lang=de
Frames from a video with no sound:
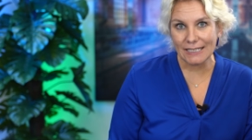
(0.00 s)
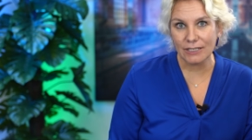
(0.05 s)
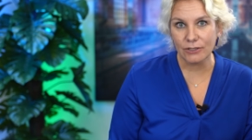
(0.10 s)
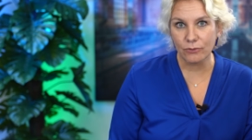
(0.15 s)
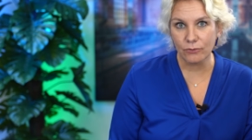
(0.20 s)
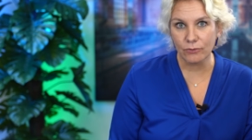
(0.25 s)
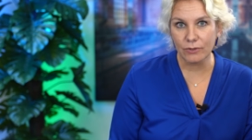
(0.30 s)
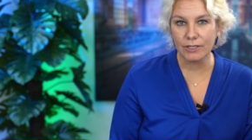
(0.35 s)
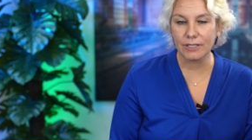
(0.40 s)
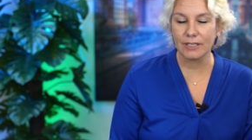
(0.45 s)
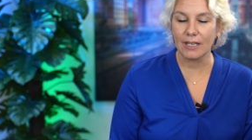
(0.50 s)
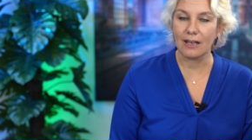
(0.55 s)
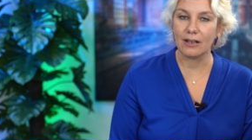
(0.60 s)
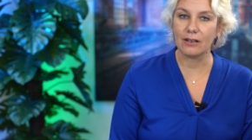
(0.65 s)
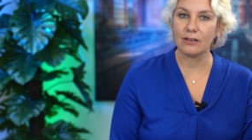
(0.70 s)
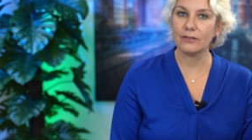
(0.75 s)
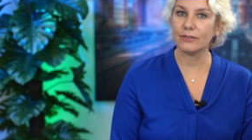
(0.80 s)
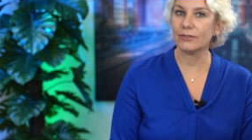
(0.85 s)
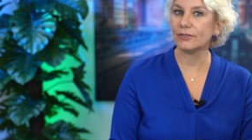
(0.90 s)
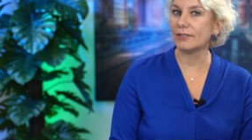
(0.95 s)
ihr
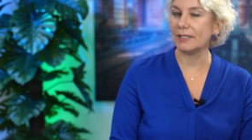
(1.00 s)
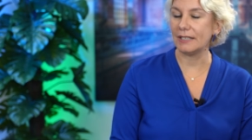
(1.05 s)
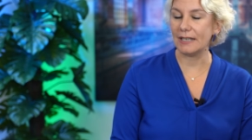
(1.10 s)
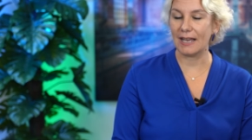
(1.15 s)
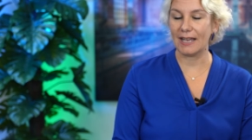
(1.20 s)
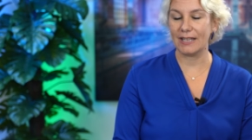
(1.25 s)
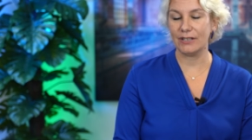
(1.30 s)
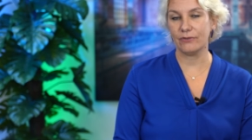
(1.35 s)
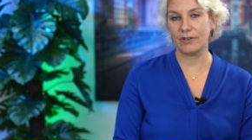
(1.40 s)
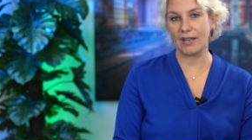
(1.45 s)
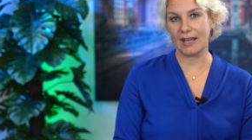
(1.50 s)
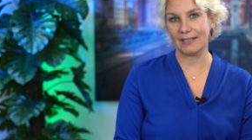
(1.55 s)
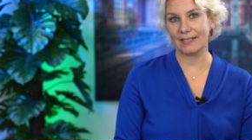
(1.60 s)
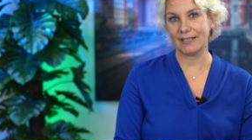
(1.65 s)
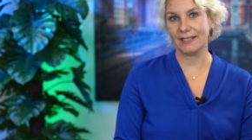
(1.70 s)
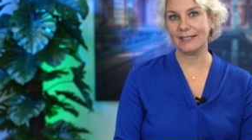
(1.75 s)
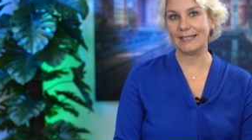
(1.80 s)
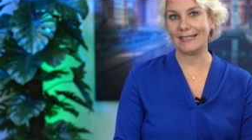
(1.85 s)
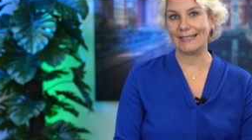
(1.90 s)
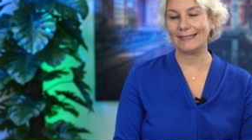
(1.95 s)
durchaus den einen oder
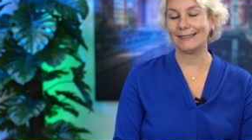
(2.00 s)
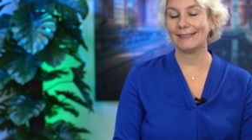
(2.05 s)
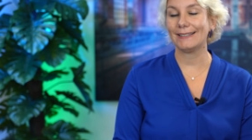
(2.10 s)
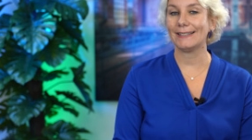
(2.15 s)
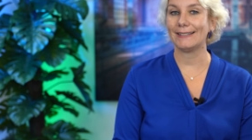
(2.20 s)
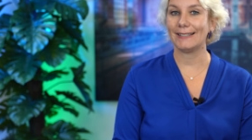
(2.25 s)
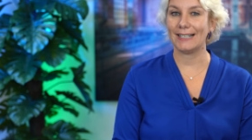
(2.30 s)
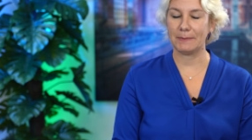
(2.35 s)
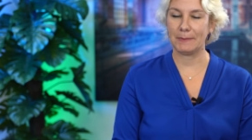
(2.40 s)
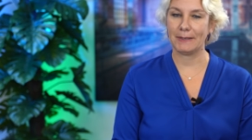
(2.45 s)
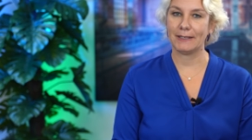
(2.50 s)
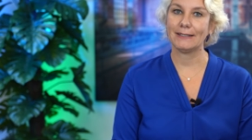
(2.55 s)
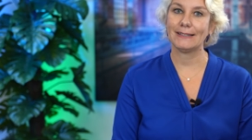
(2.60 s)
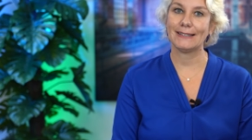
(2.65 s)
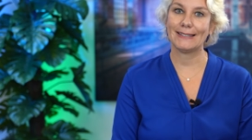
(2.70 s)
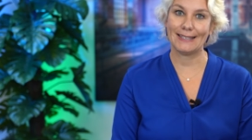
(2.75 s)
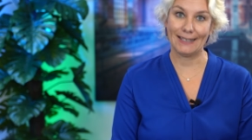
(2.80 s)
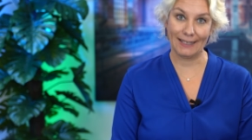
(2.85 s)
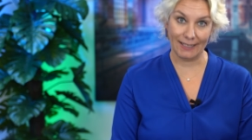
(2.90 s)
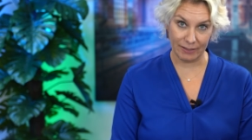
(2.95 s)
anderen Test selber
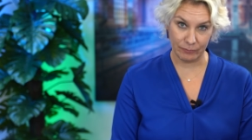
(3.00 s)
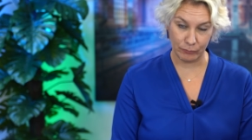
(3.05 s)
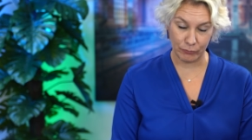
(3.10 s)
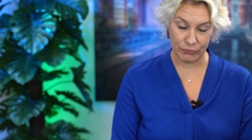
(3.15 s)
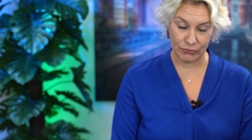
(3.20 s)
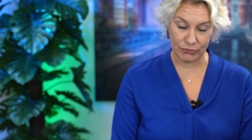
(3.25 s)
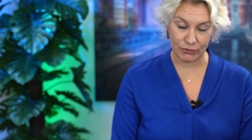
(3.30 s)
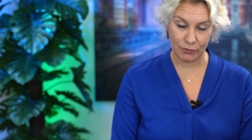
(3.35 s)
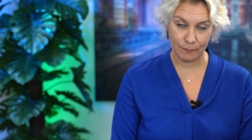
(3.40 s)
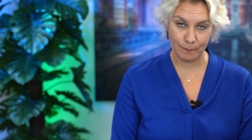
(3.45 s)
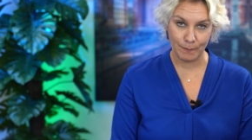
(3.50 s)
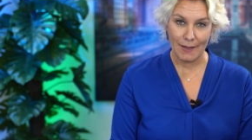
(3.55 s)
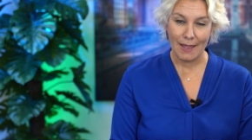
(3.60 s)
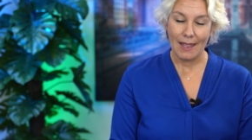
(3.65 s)
zahlen müsst.